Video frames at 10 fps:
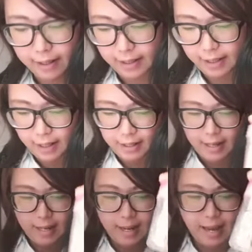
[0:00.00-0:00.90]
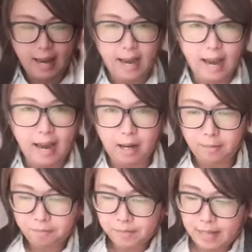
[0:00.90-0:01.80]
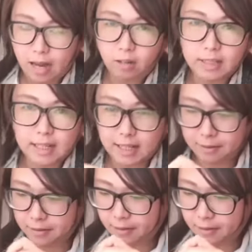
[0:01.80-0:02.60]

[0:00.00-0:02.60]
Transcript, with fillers: 而已。金金的跟红色。然后呢，